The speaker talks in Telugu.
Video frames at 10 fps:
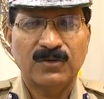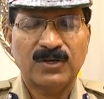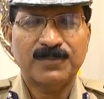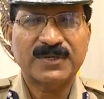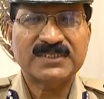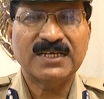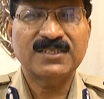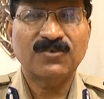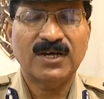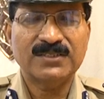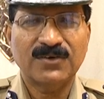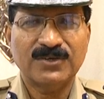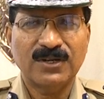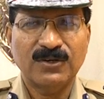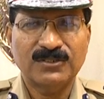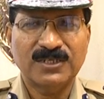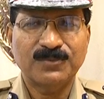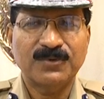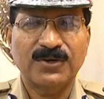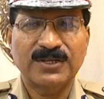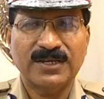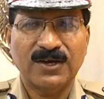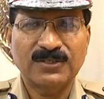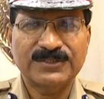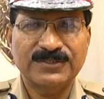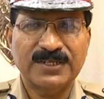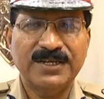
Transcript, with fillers: ఒక ప్రశాంత వాతావరణంలో జరుపుకోవడానికి కావాల్సిన